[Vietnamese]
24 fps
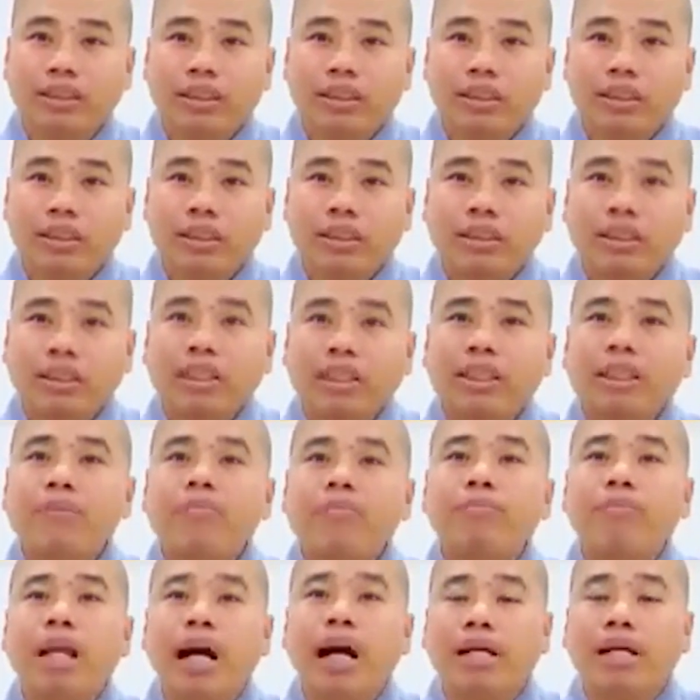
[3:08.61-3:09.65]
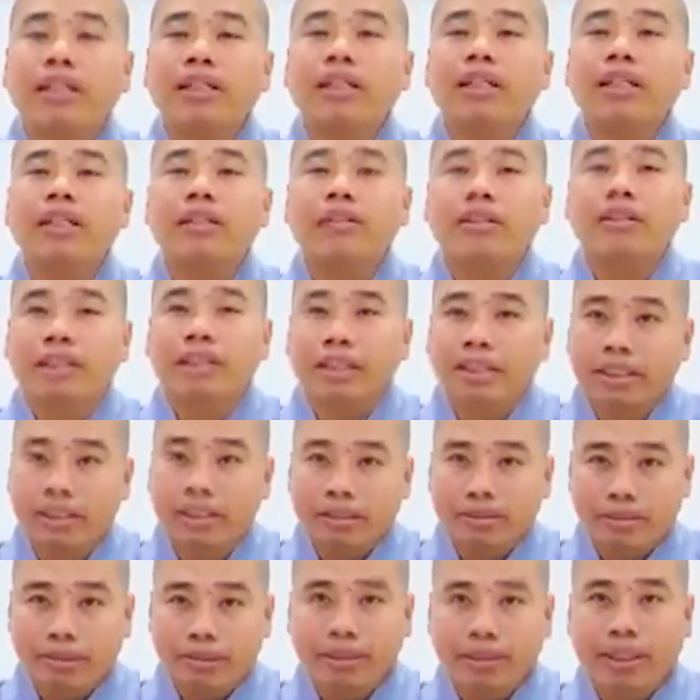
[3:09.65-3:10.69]
để giúp đỡ cho những người phụ
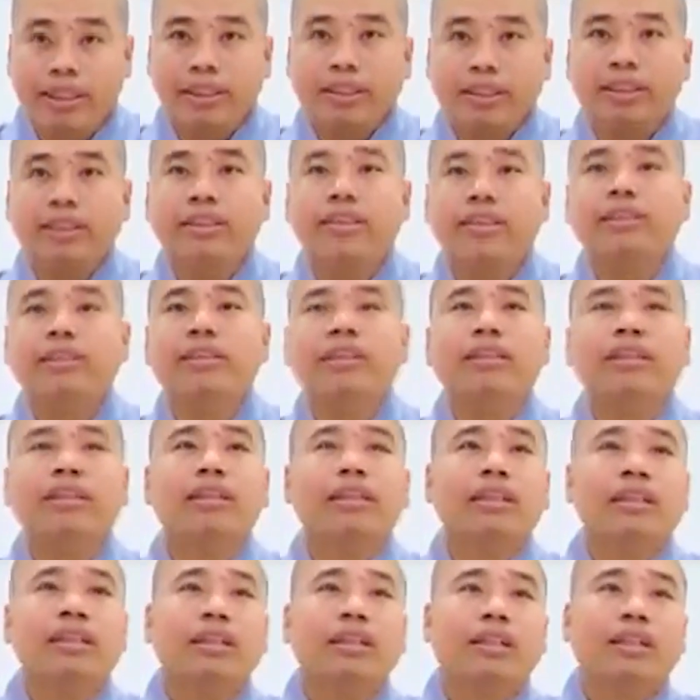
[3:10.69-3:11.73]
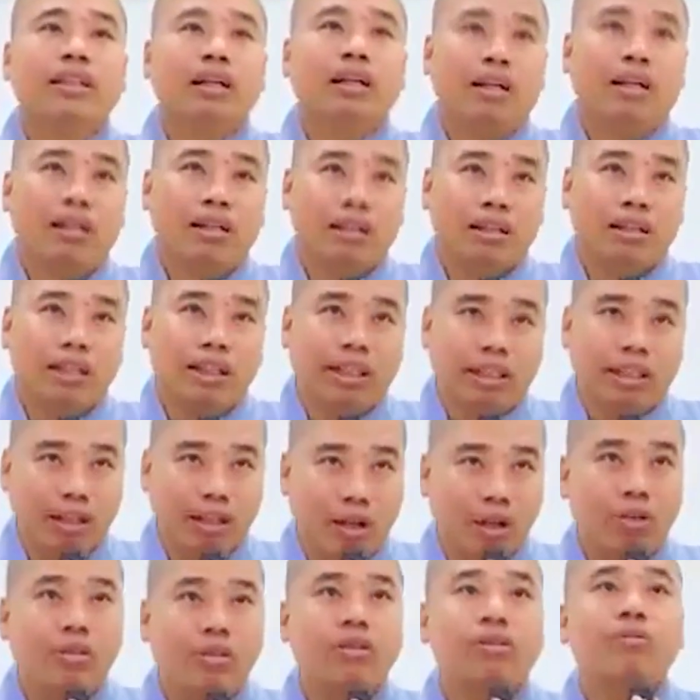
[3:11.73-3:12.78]
nữ họ lìa khổ
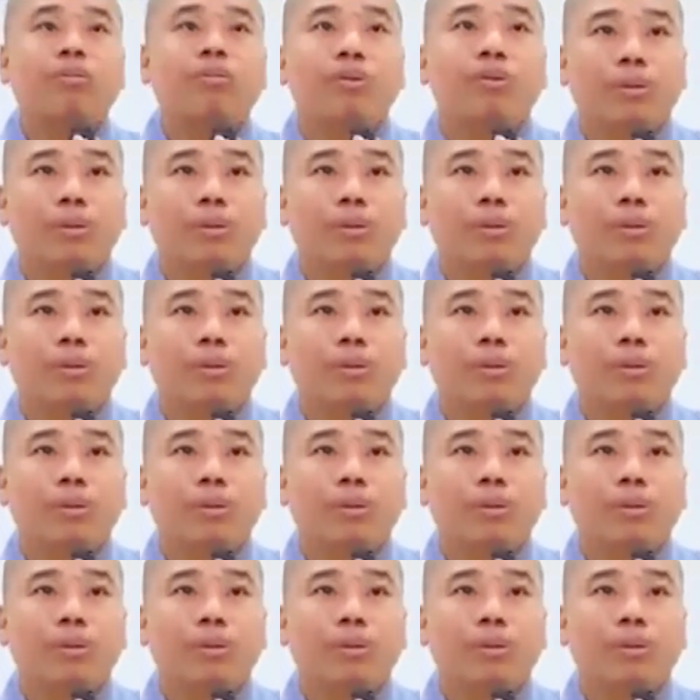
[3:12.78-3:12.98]
được vui.